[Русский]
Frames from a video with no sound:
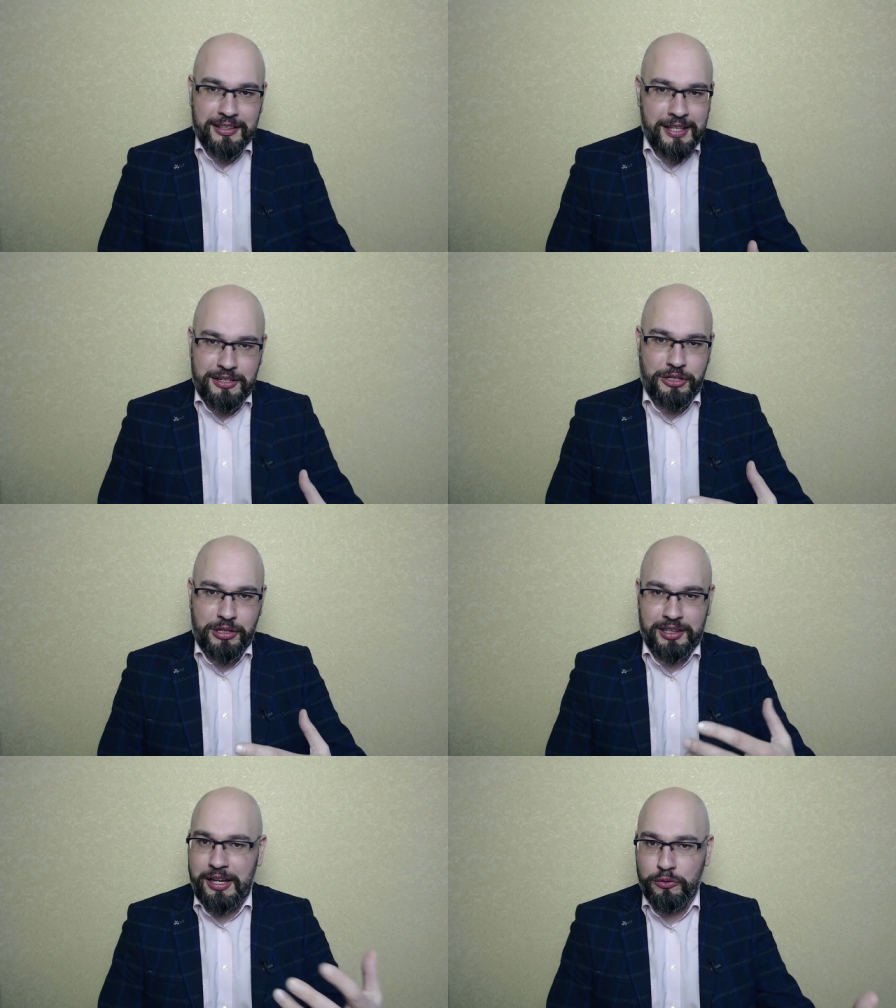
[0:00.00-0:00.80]
да,
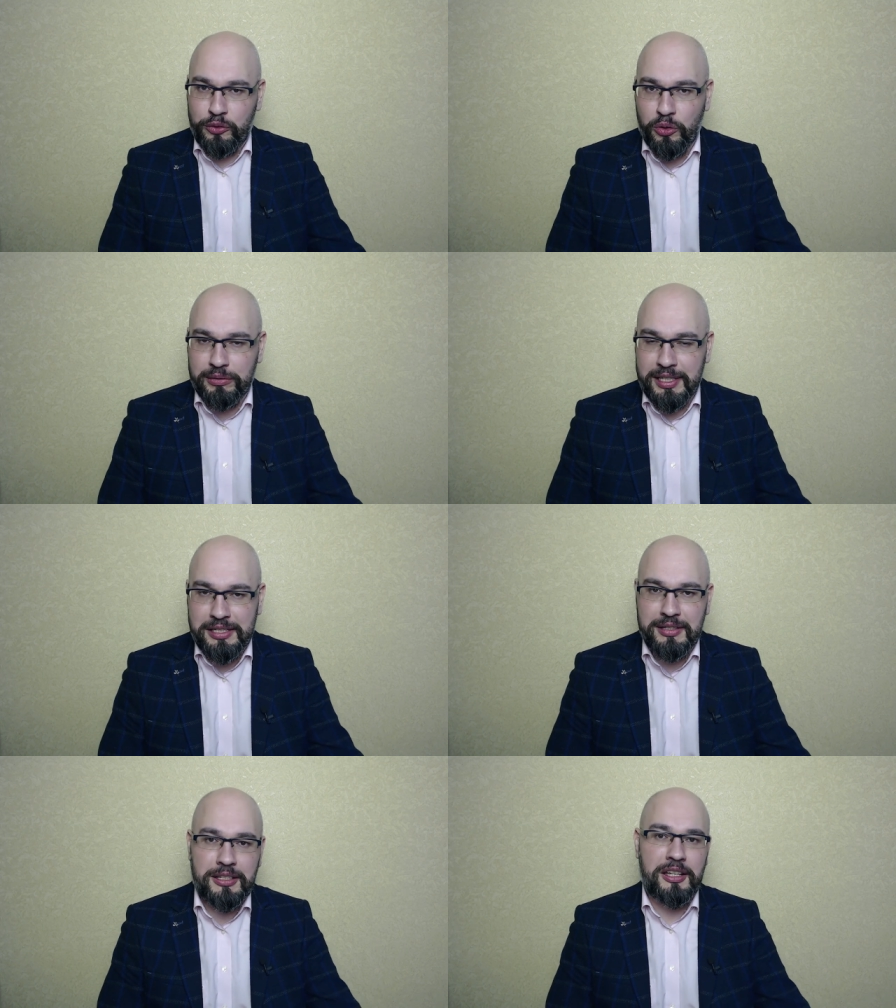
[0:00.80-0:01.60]
читаю
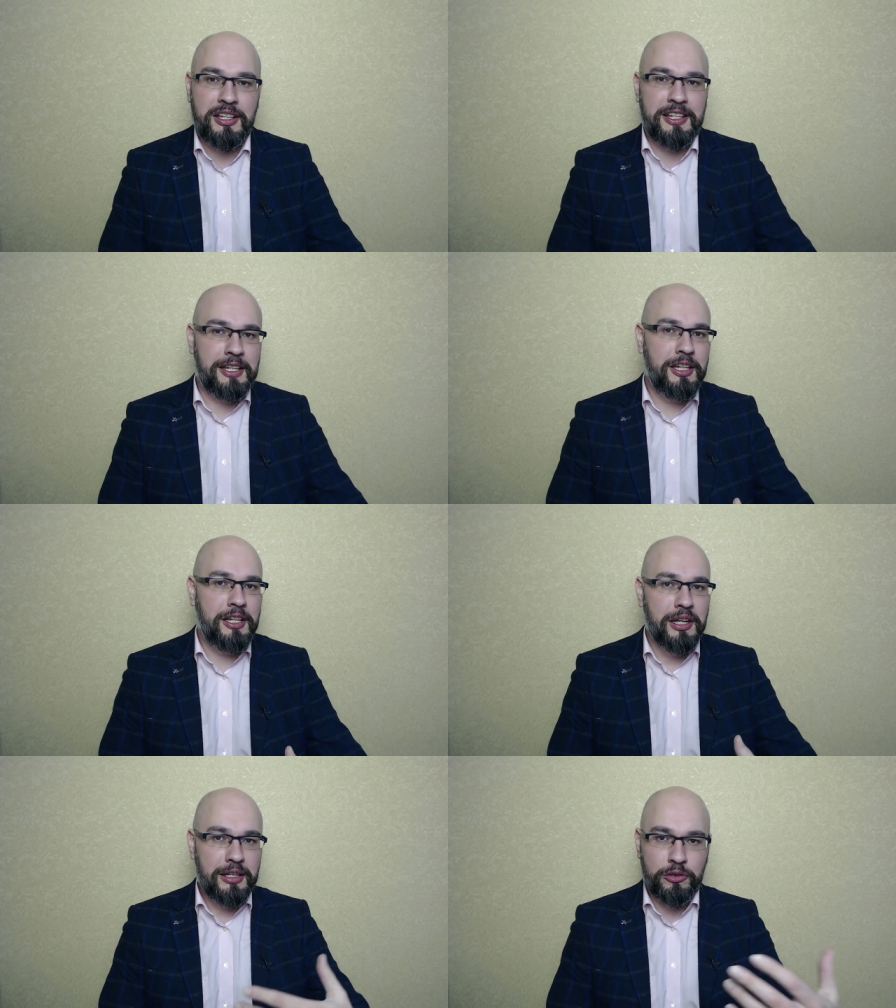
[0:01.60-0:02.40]
новости
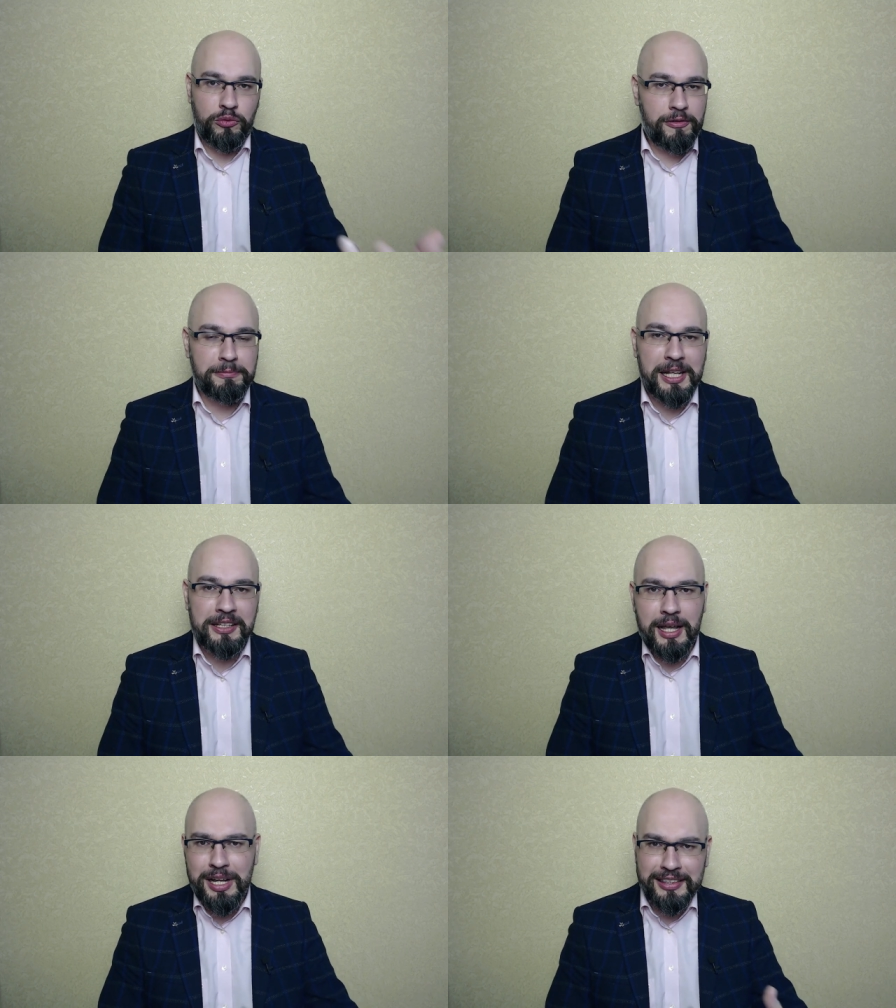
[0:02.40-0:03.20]
и иду в
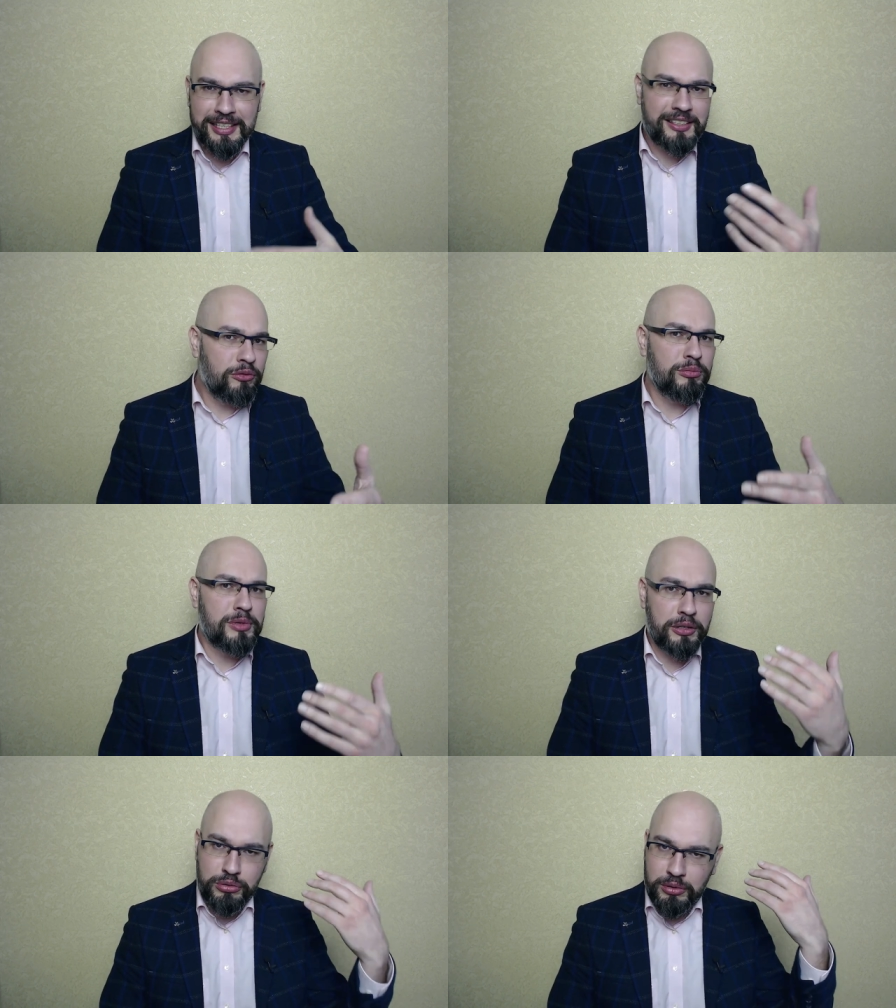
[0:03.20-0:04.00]
банкомат и не
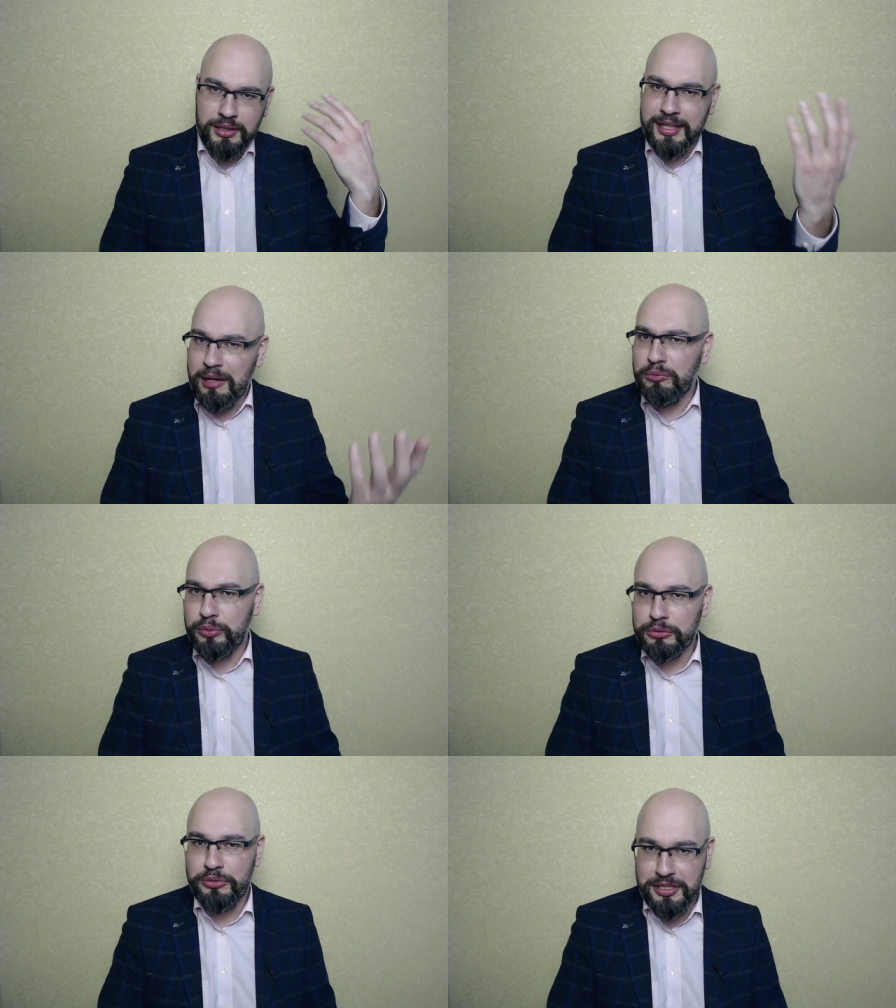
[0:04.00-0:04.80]
думаю, что там
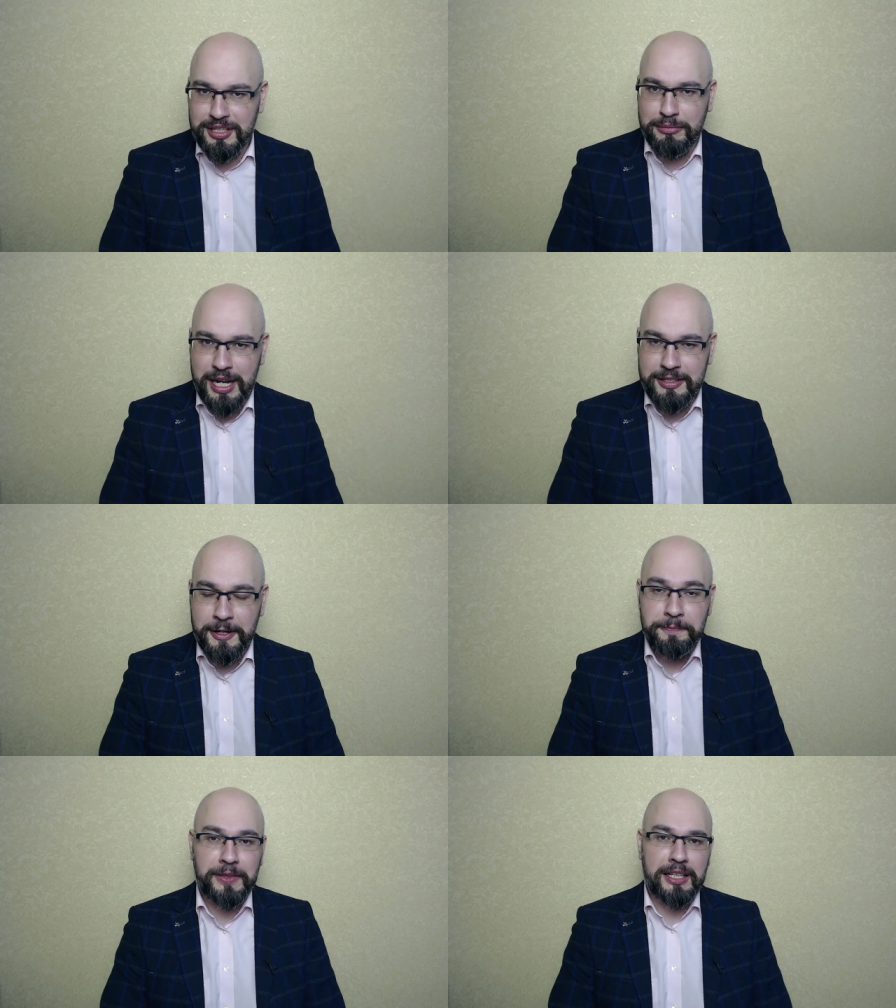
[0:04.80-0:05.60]
будут снимать
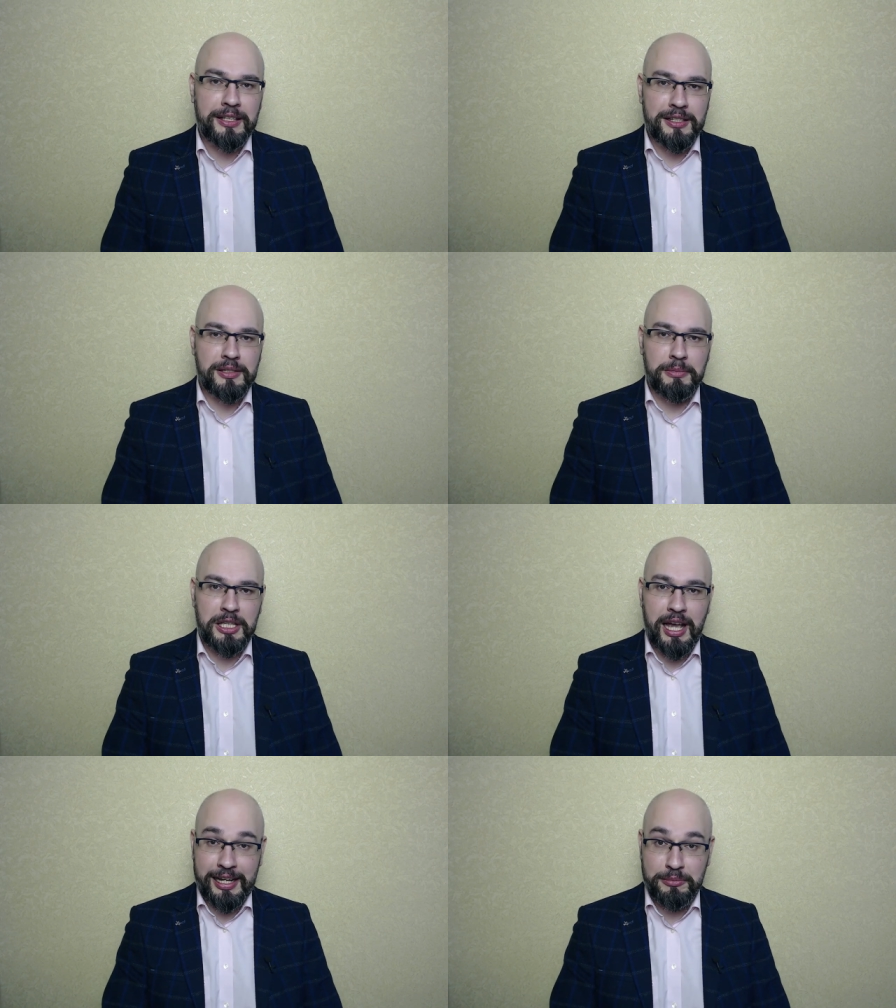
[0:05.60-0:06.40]
э, с
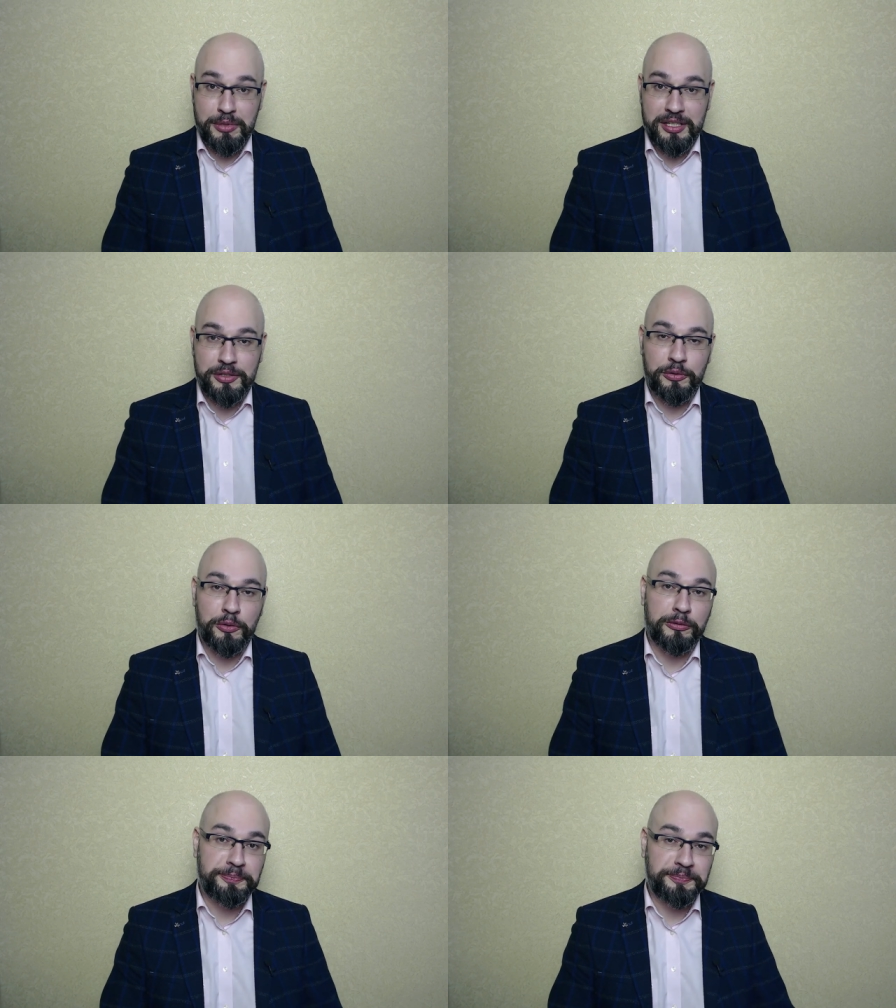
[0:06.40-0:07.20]
меня комиссию.